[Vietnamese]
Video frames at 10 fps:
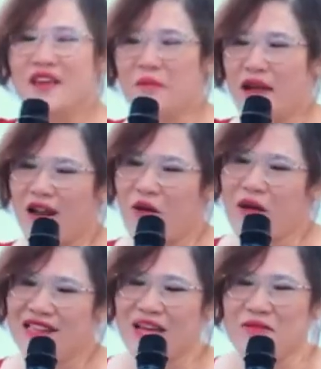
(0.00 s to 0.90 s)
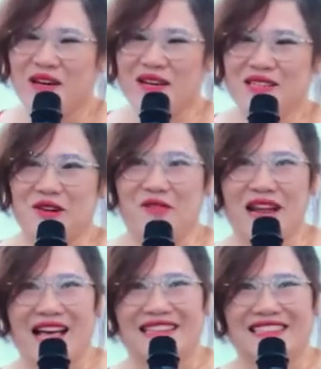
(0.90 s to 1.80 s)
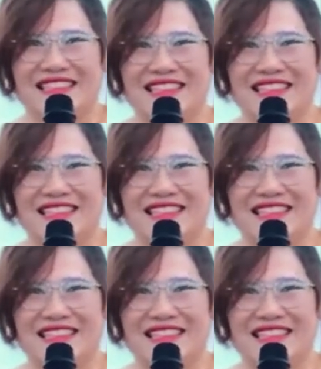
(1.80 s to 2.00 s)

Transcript: nhưng mà nó quan tâm ở cái chỗ là